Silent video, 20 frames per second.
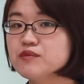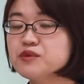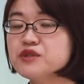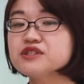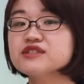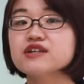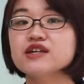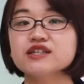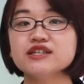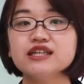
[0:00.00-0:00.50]
も
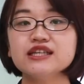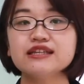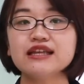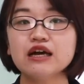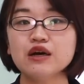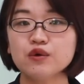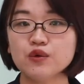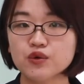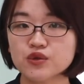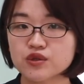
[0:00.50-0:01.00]
しくは似
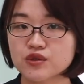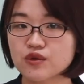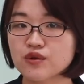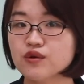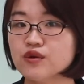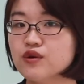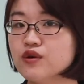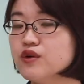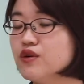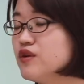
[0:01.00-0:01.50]
た
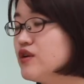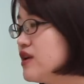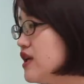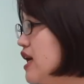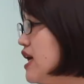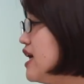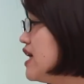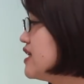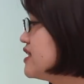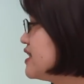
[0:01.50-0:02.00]
音
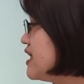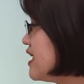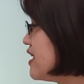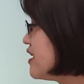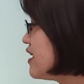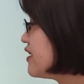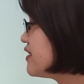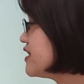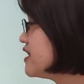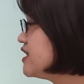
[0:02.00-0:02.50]
が
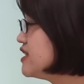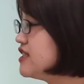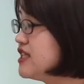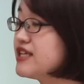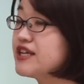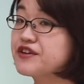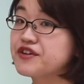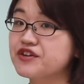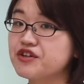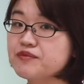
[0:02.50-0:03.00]
選択肢に
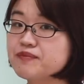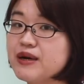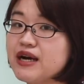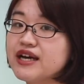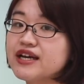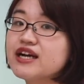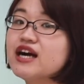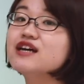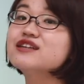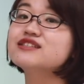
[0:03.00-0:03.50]
出てくる場
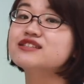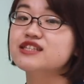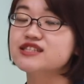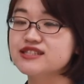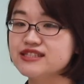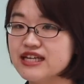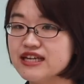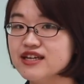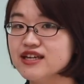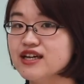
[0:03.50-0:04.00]
合があるんで
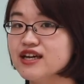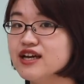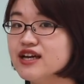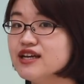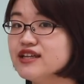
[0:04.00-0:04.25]
すね。